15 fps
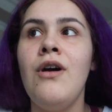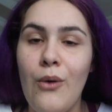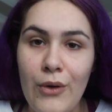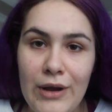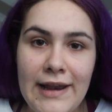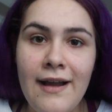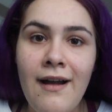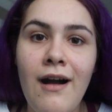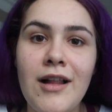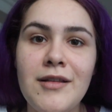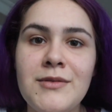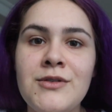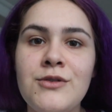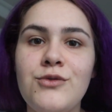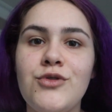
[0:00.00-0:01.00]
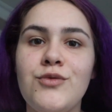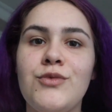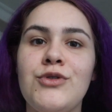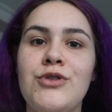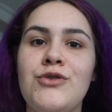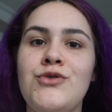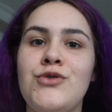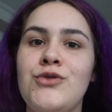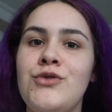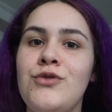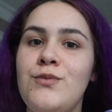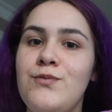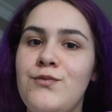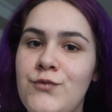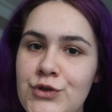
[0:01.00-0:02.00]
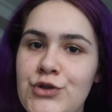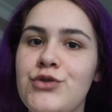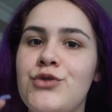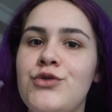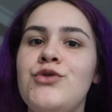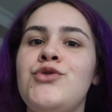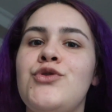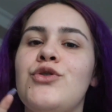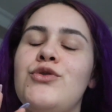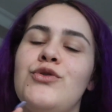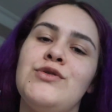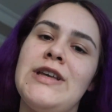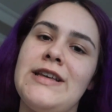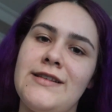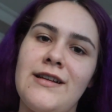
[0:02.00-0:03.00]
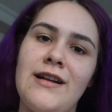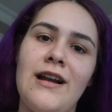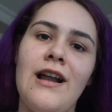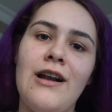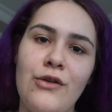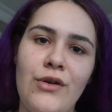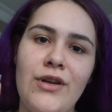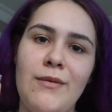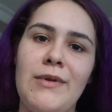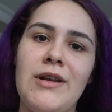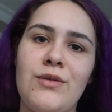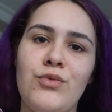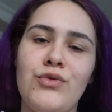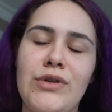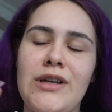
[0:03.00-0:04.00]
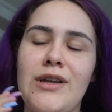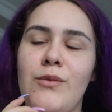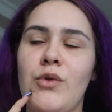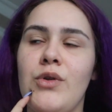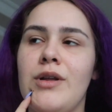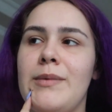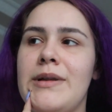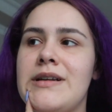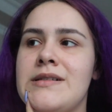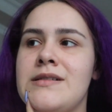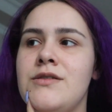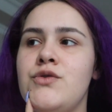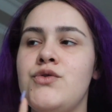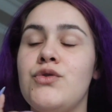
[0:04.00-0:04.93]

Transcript: Öyle kalması durumunda çünkü vücudunuz çok yüksek zararlar görebilir. Bundan emin olabilirsiniz.